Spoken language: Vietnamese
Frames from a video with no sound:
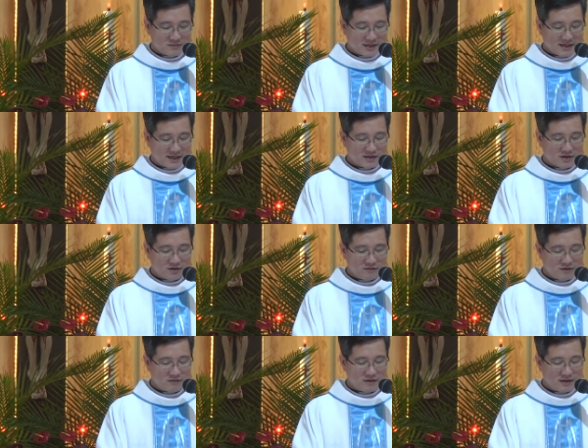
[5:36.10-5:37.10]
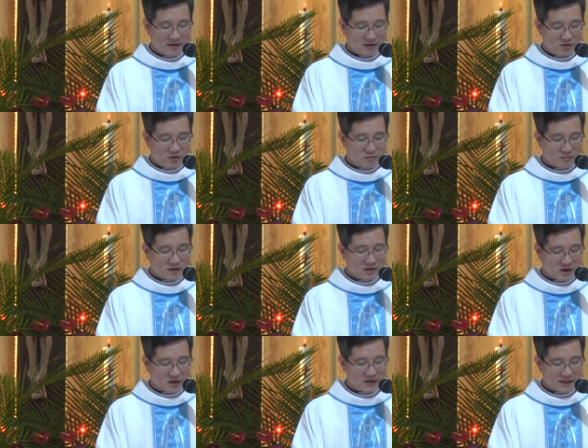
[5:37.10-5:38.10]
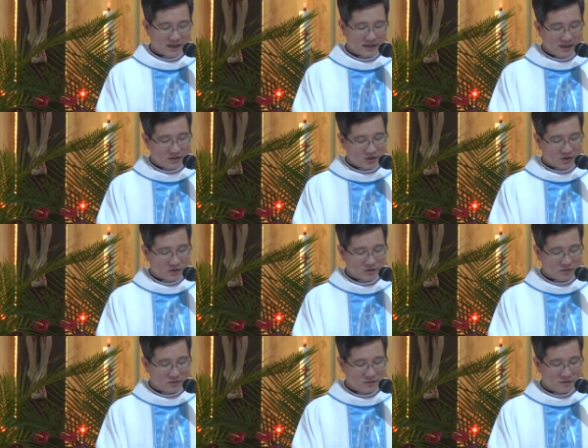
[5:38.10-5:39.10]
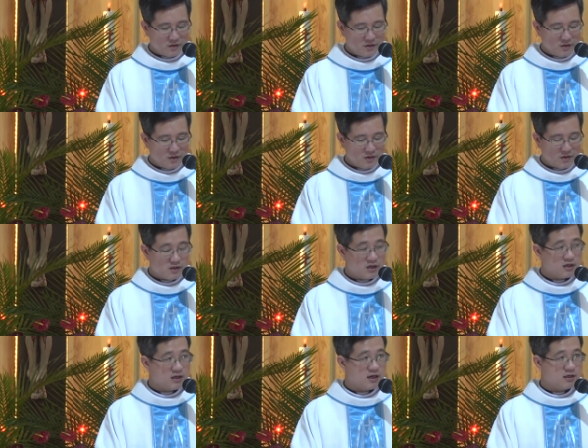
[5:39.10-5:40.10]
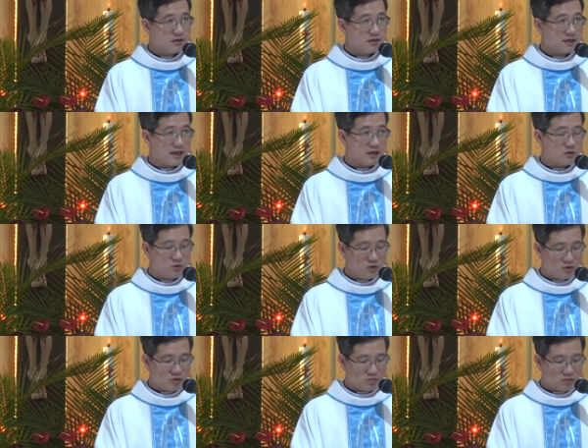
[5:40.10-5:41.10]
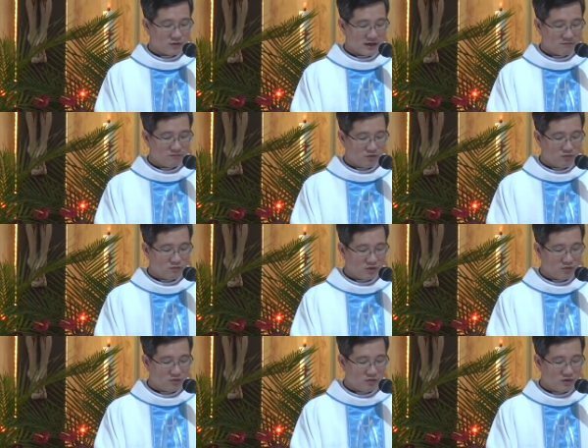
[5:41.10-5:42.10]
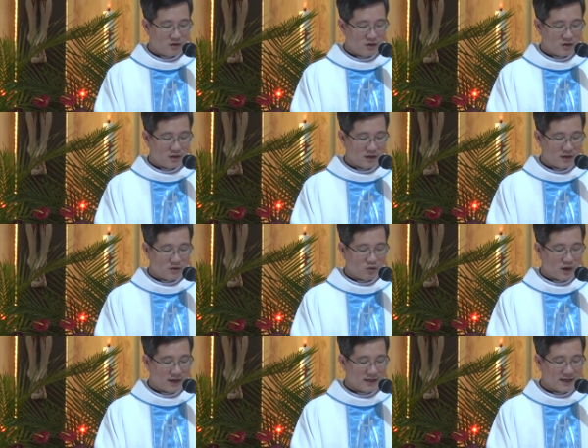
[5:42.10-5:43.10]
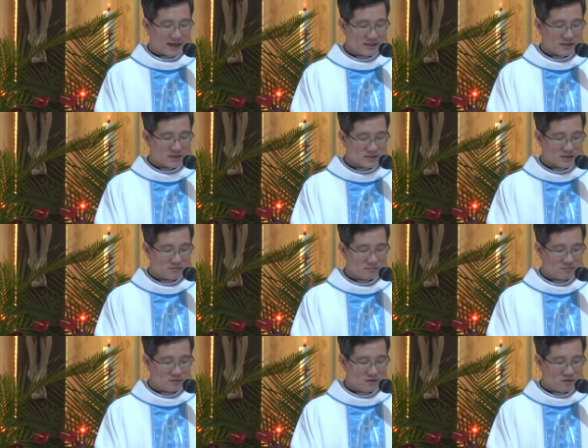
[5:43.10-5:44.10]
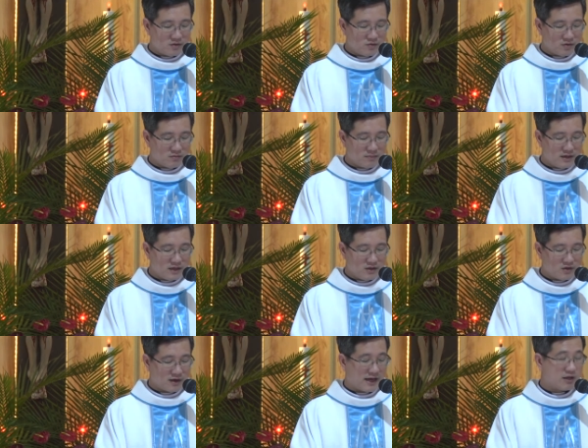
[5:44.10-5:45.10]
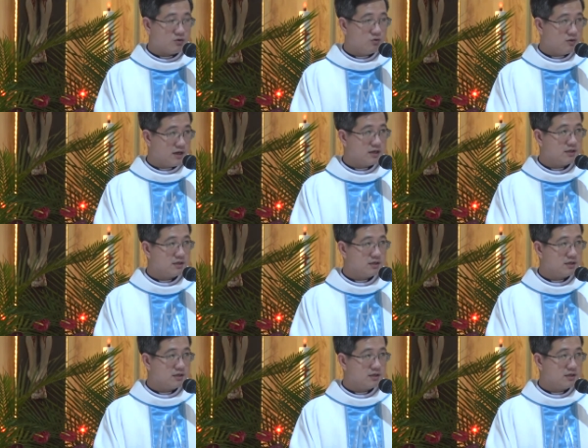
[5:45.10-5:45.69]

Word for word: Chúng ta đang nói về việc giáo hội mời gọi các Kitô hữu nhìn đến ngày cuối cùng của năm phụng vụ để hoán cải đời sống, chuẩn bị cho ngày Chúa